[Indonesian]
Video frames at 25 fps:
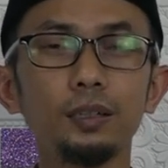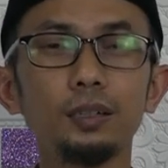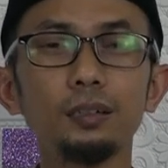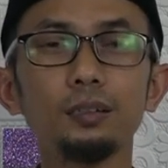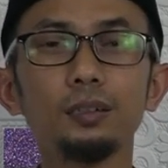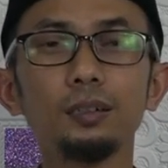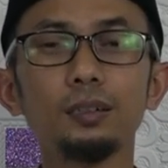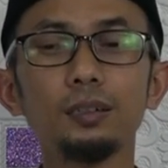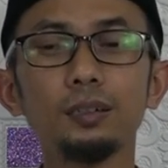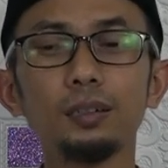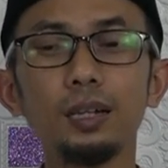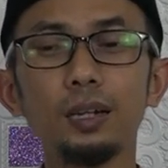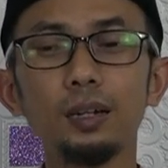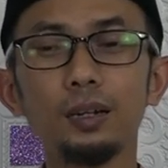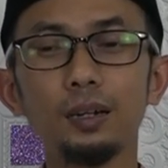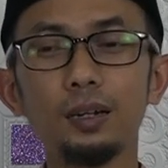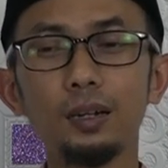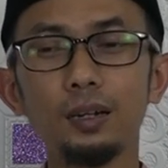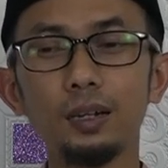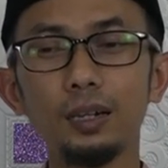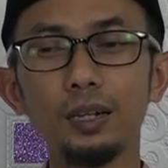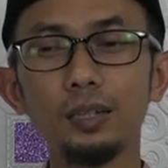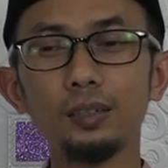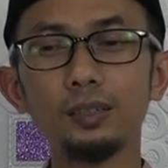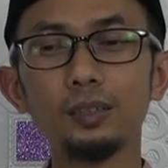
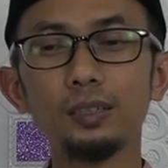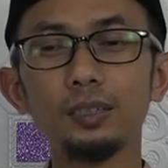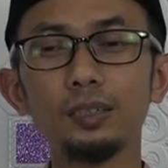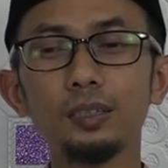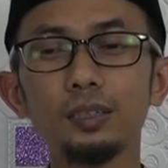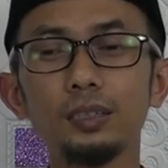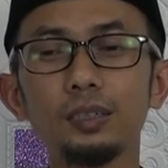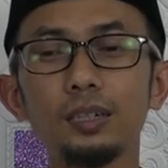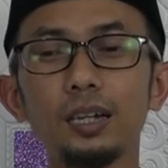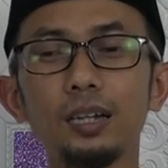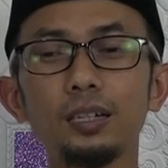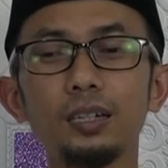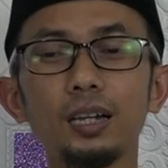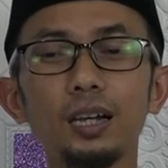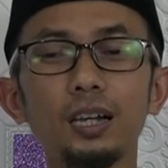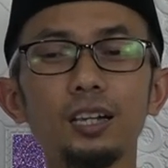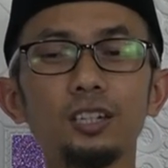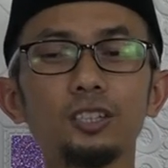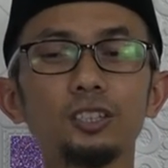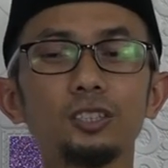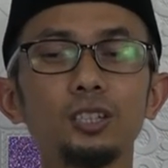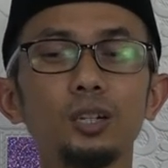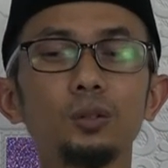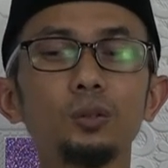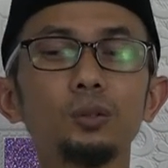innalladzina
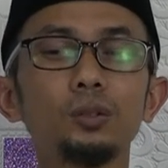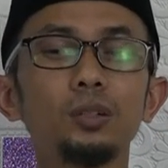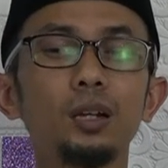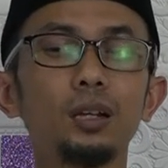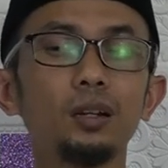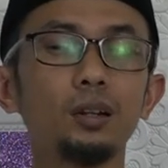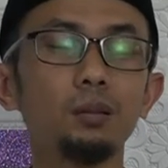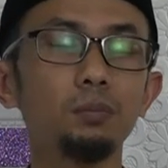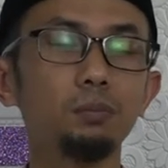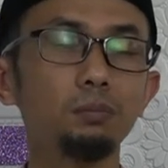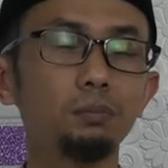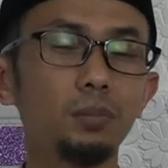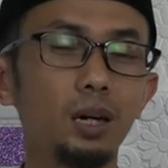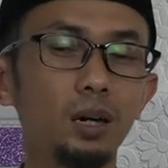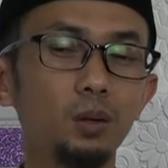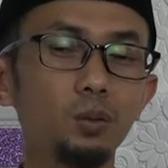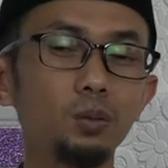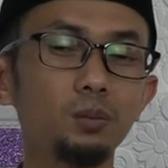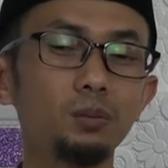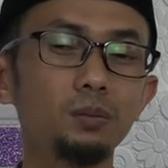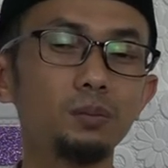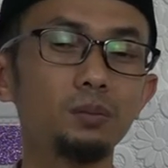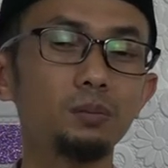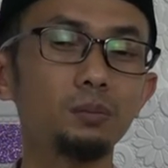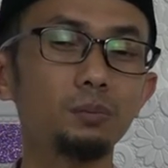yakhshawna
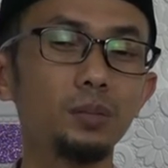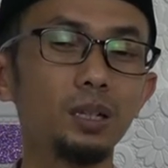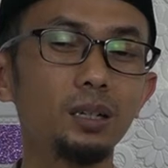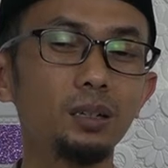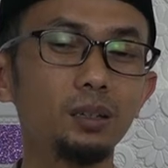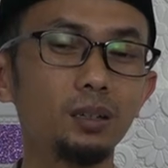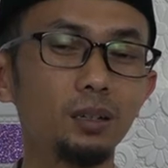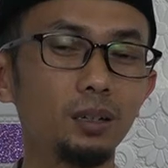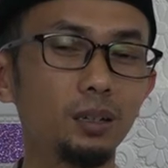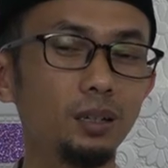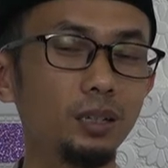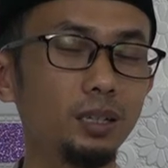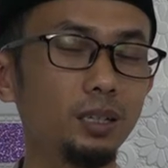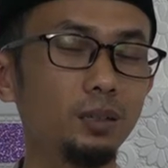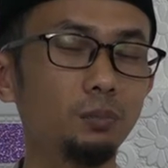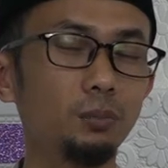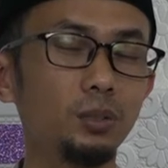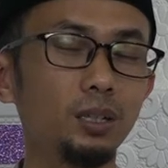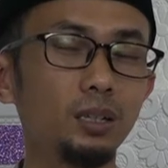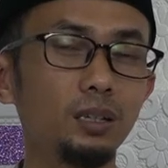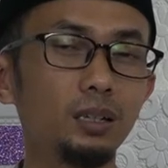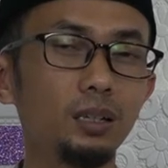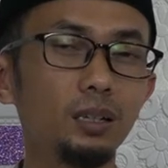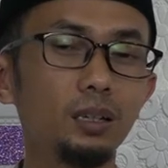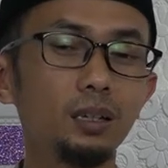rabbahum bil
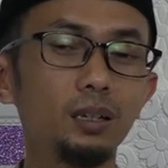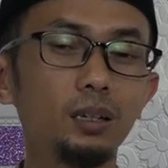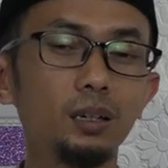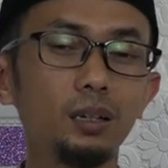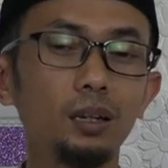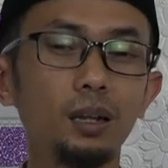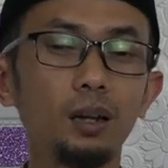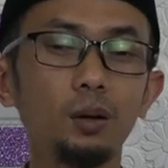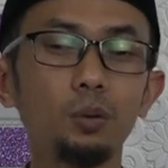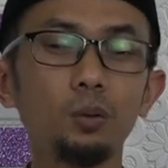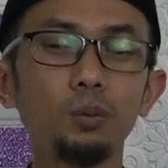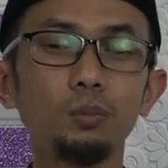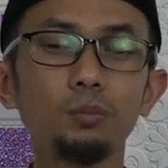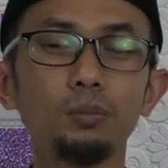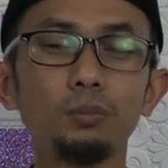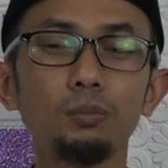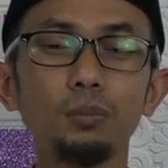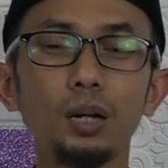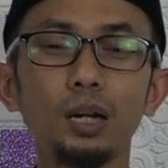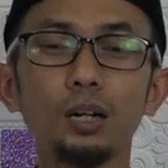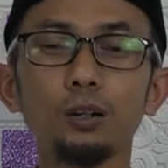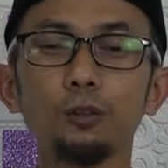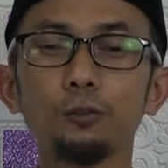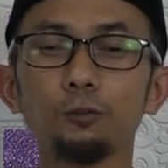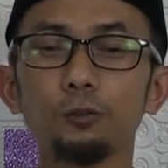ghaibi lahum
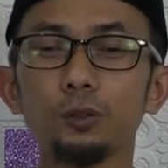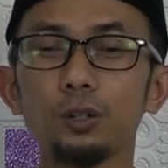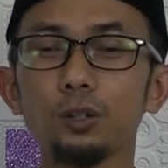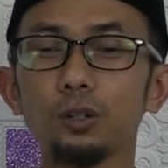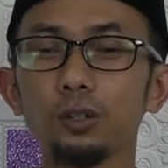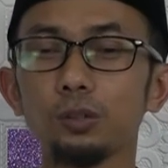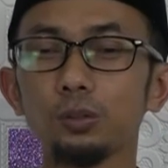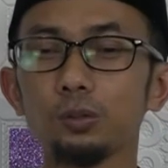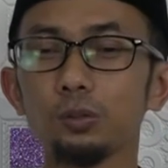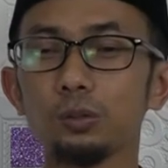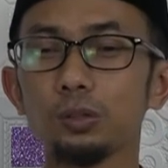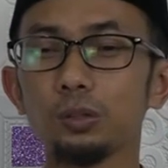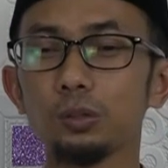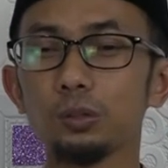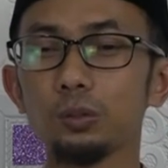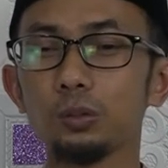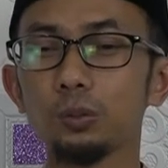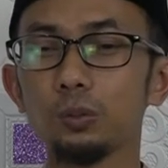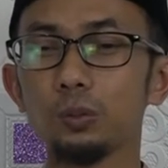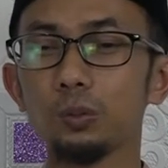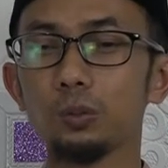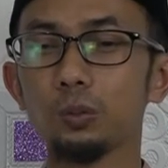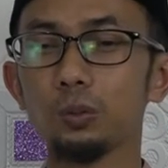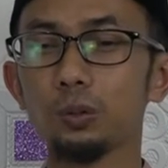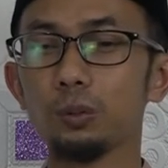maghfiratun
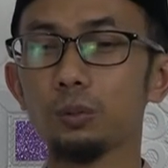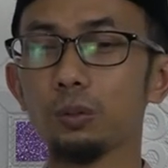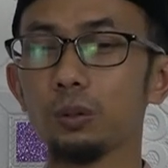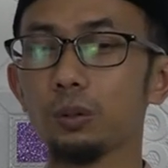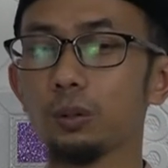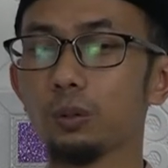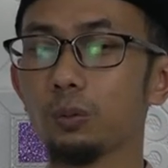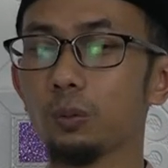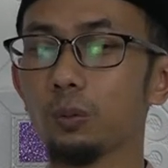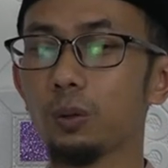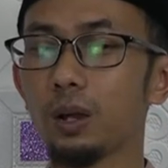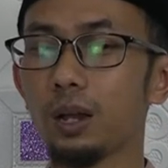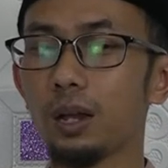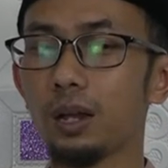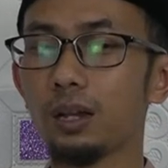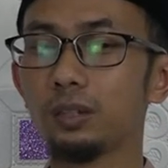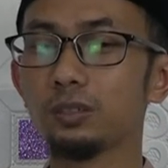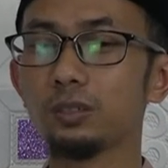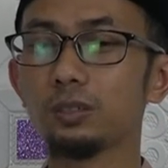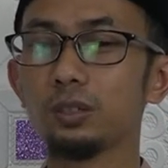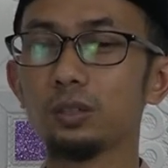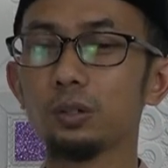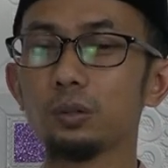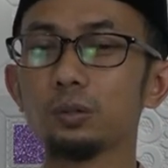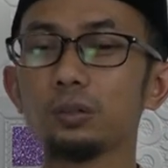wa
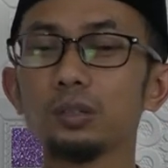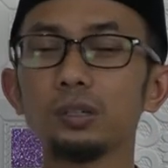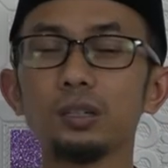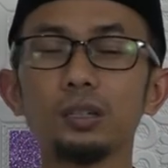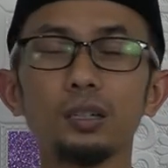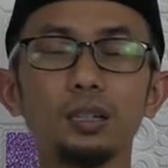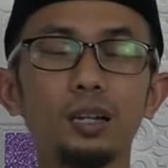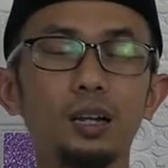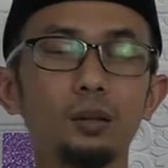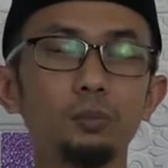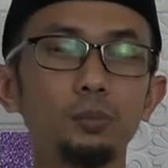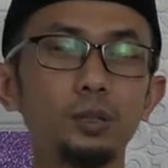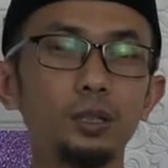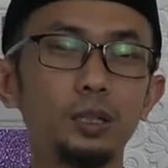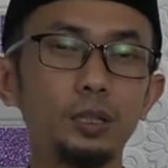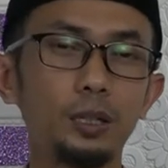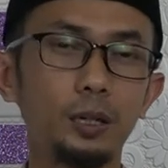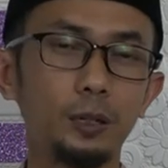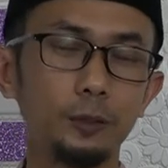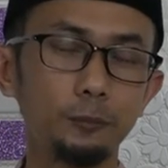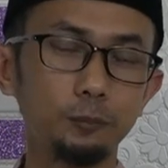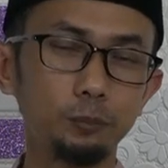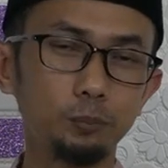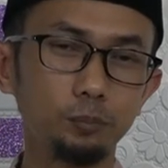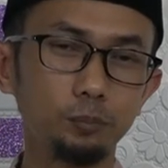ajrun kabir